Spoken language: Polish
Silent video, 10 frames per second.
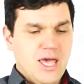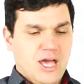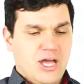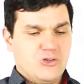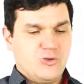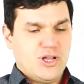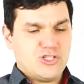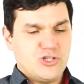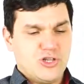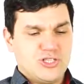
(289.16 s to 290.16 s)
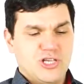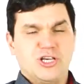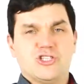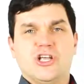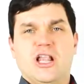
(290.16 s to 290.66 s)
E, druga rzecz to jest
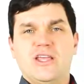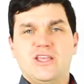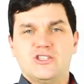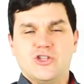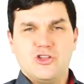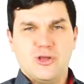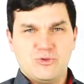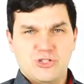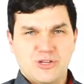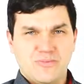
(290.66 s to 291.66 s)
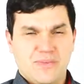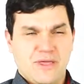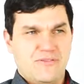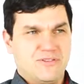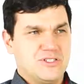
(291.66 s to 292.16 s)
e, szalenie istotne przy
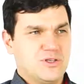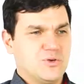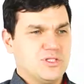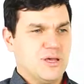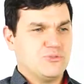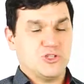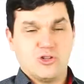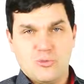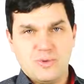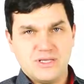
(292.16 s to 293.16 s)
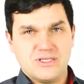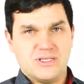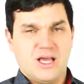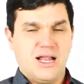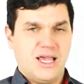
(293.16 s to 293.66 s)
e, wysyłce, przy dropie
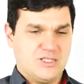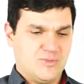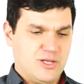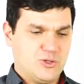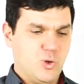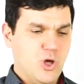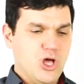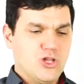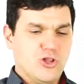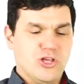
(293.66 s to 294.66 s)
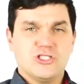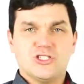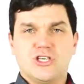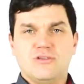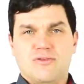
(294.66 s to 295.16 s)
z AliExpressu, to
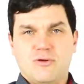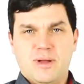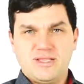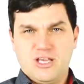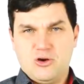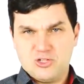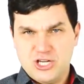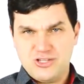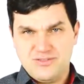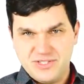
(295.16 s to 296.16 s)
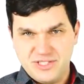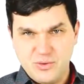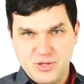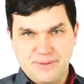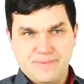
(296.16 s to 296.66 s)
jest informacja o czasie
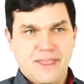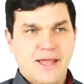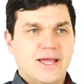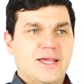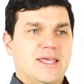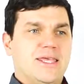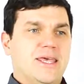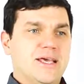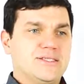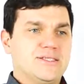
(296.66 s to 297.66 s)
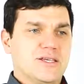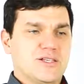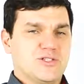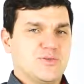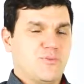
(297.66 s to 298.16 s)
wysyłki.
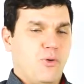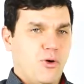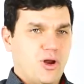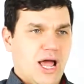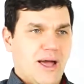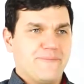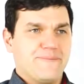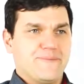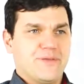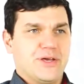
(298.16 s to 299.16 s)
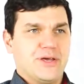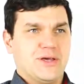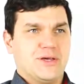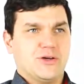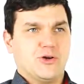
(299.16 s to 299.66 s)
Jest spora
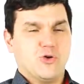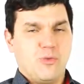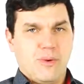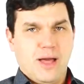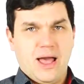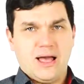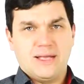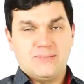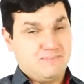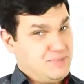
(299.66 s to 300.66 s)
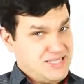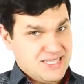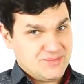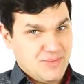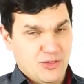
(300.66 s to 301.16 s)
grupa
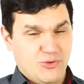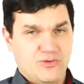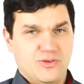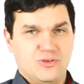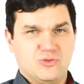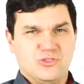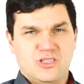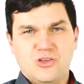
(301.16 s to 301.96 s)
biznesmenów, którzy